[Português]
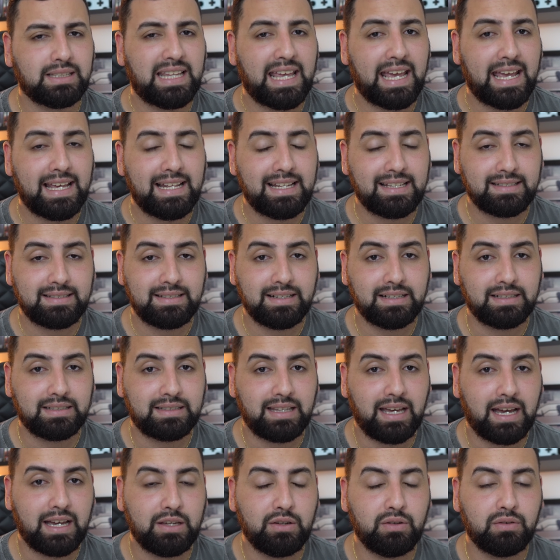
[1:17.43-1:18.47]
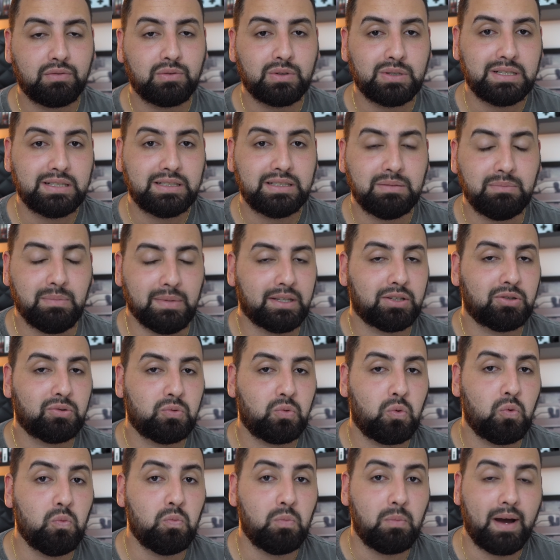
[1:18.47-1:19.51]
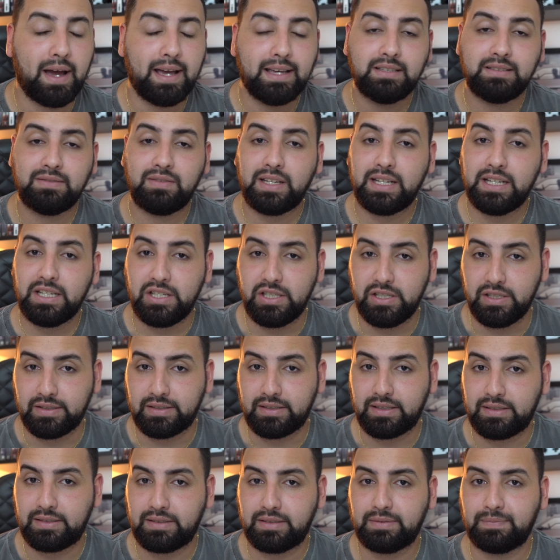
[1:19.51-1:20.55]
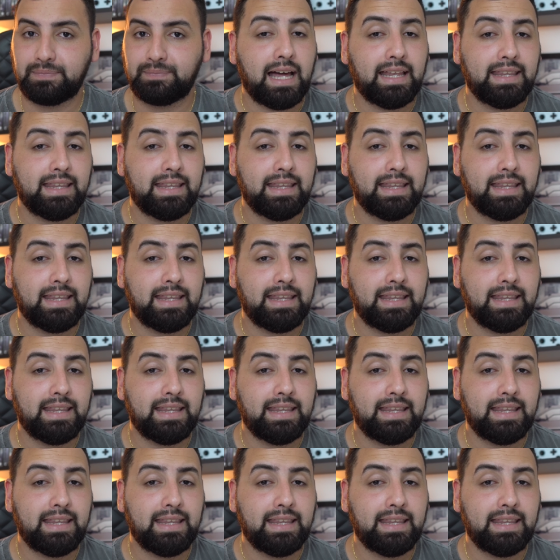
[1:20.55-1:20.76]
DL acertar aí o fornecimento com mais varejistas.